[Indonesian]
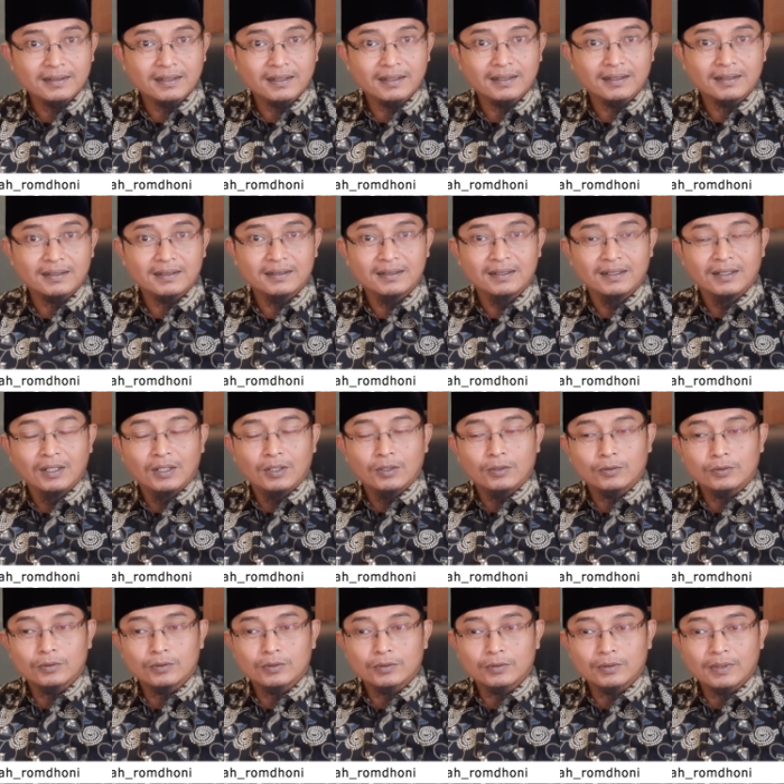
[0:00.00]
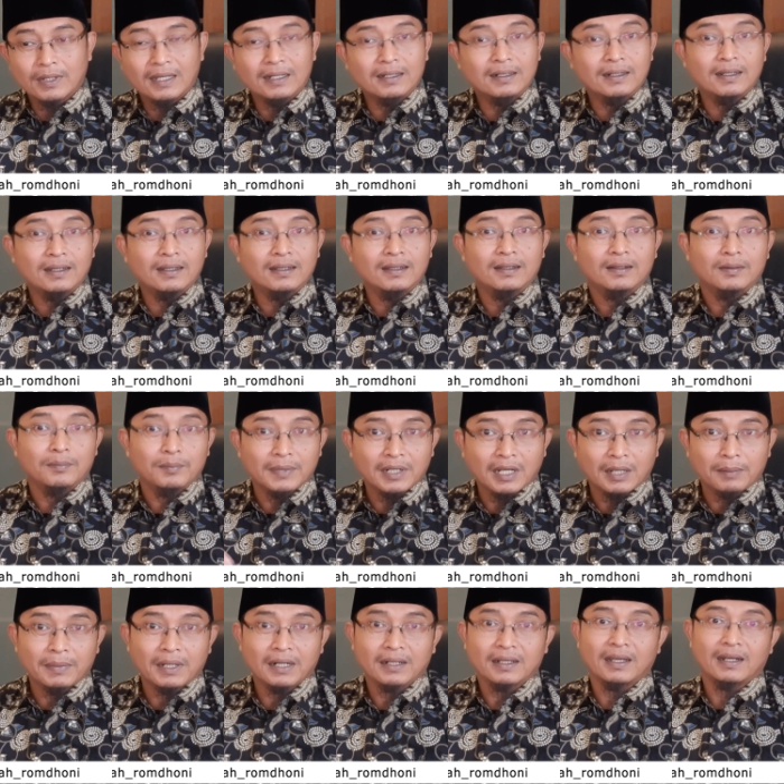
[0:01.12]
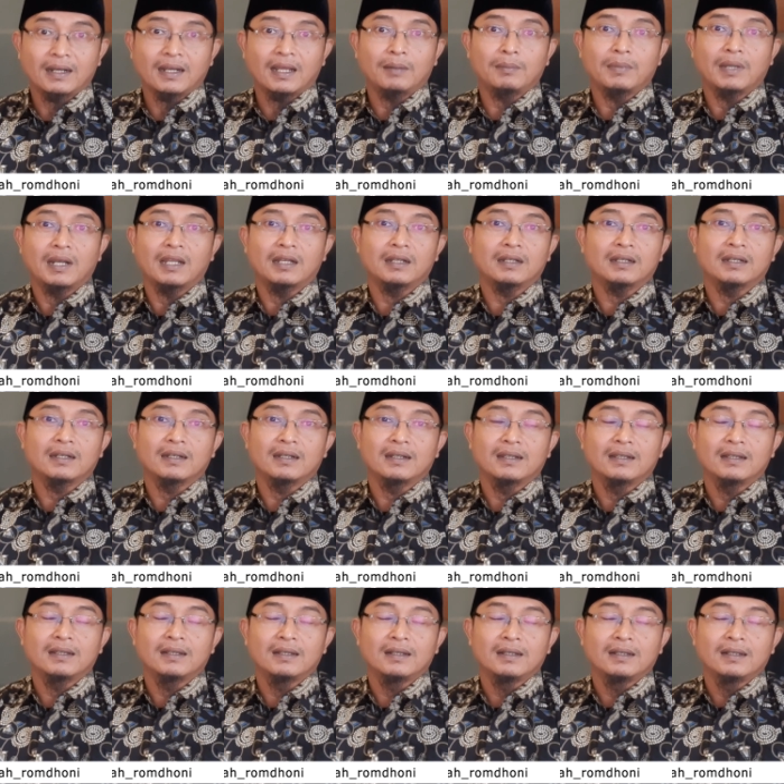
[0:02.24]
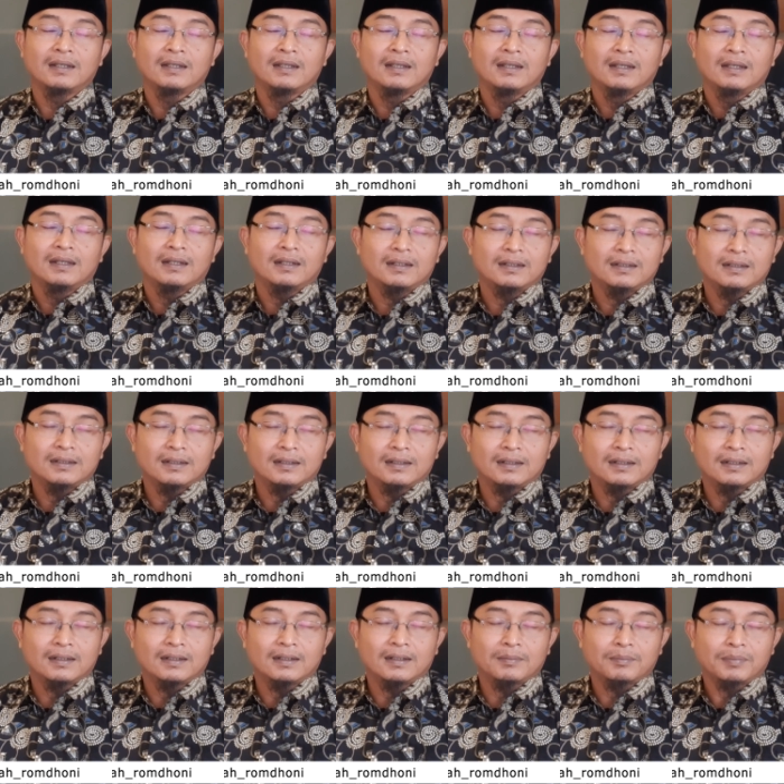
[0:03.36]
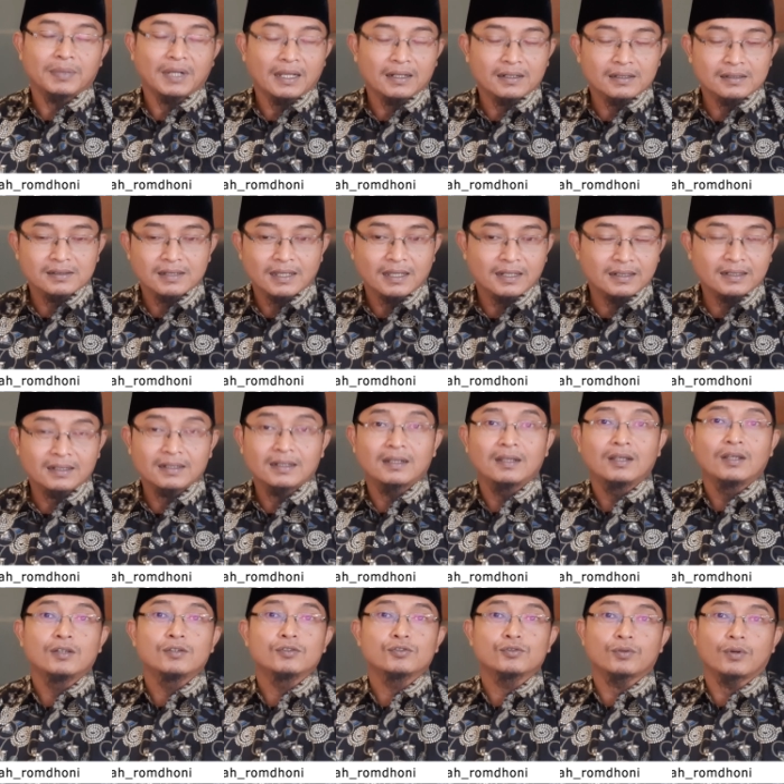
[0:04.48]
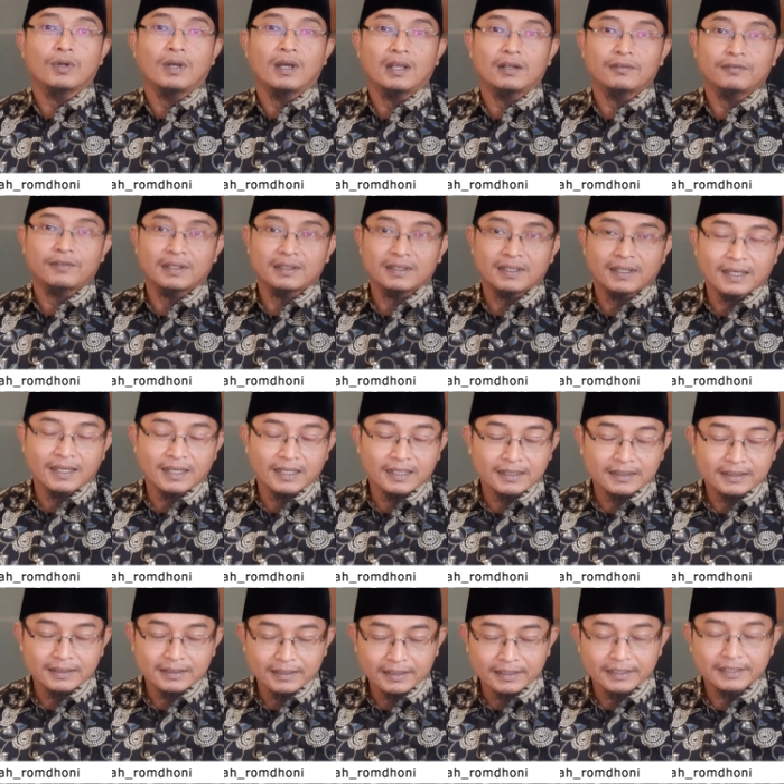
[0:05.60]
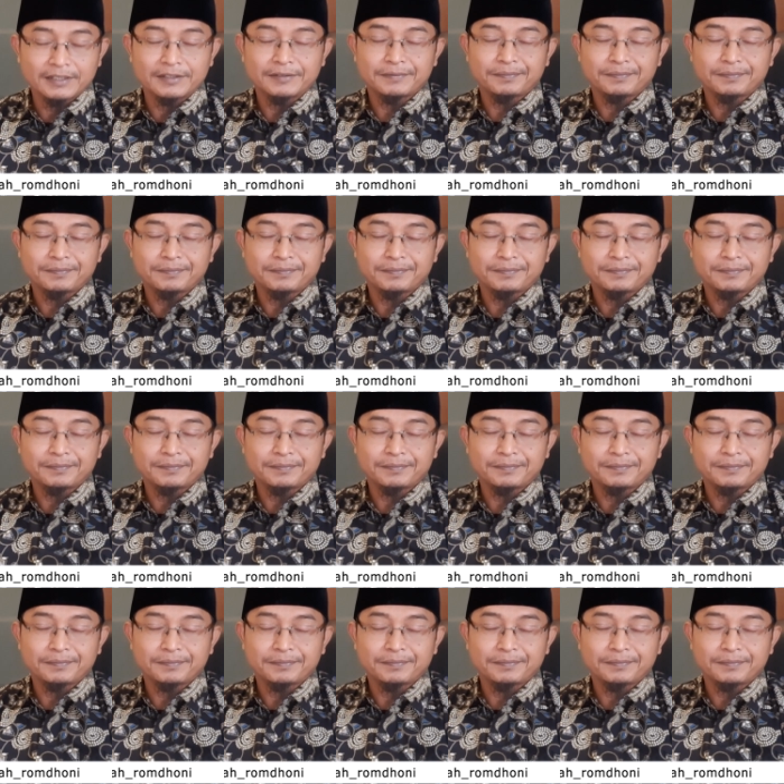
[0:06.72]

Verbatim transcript: ya untuk Anda mengamalkan amalan uh, pelarisan surah Al-Fatihah ini.